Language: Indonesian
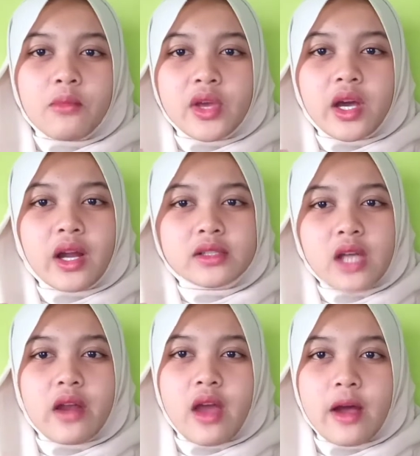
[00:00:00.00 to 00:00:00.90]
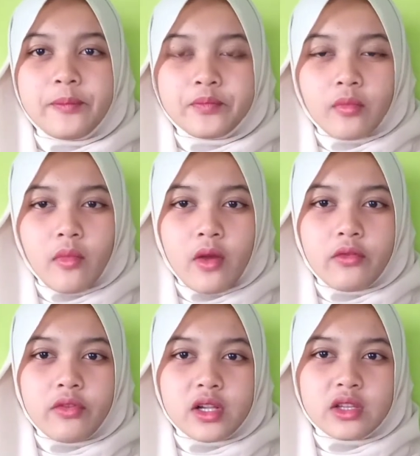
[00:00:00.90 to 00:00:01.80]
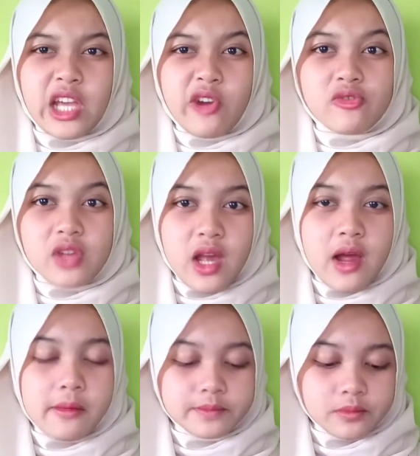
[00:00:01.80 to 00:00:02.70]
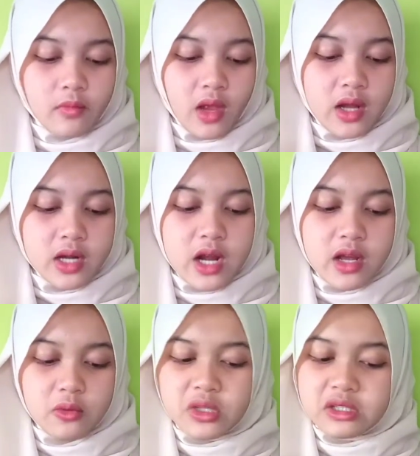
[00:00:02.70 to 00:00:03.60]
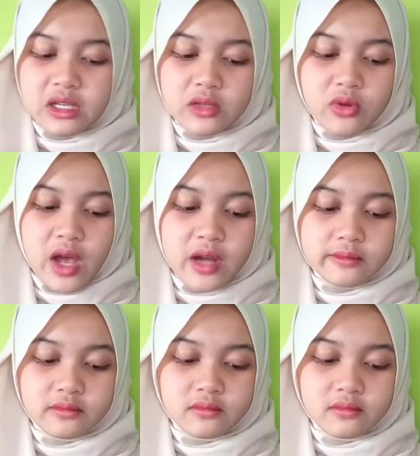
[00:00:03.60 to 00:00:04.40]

lebih kerasa ada feel terongnya karena ada kulitnya gitu kan